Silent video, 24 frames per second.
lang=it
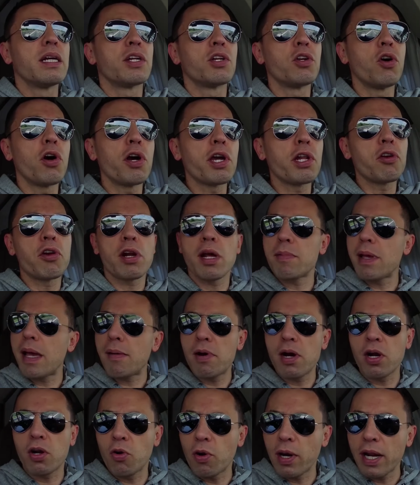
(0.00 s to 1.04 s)
Noi non
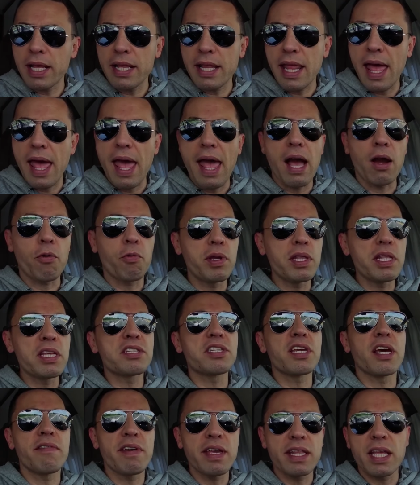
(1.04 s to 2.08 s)
abbiamo ancora idea, quindi
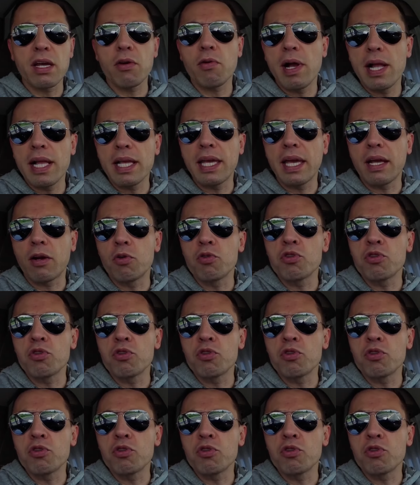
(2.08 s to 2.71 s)
se avete qualche